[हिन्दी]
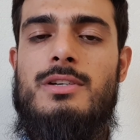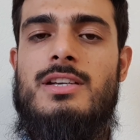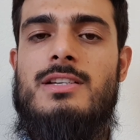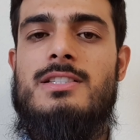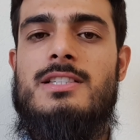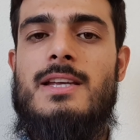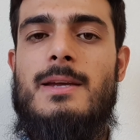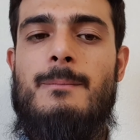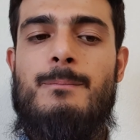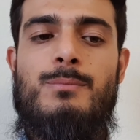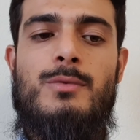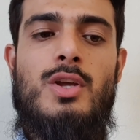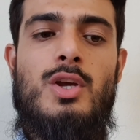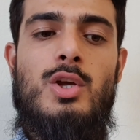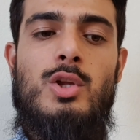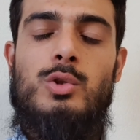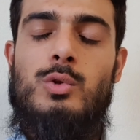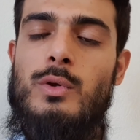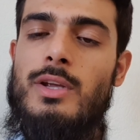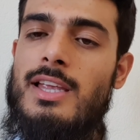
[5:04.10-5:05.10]
मशीन से
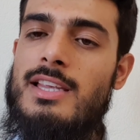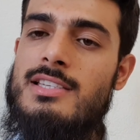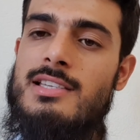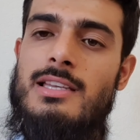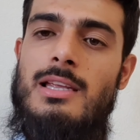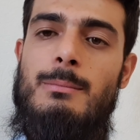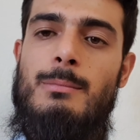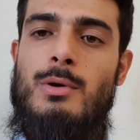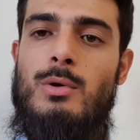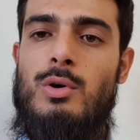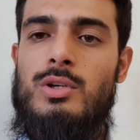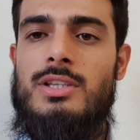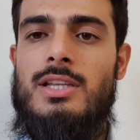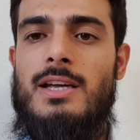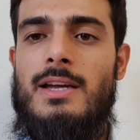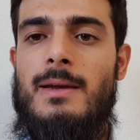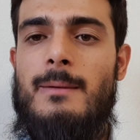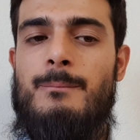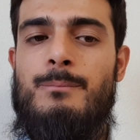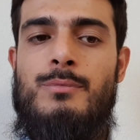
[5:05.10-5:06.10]
तो ये इसलिए भी होता
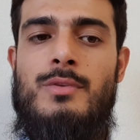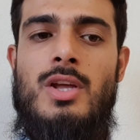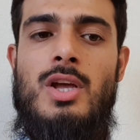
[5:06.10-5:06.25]
है